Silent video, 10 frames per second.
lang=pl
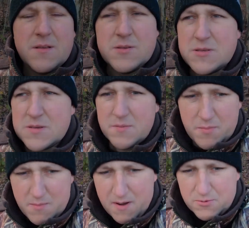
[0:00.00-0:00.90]
No nic,
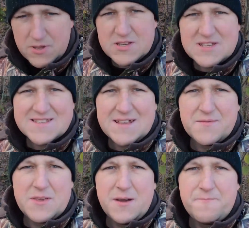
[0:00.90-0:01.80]
pomału ja się
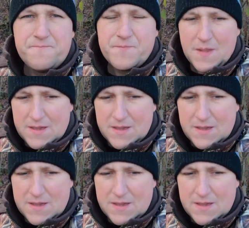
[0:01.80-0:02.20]
zawijam.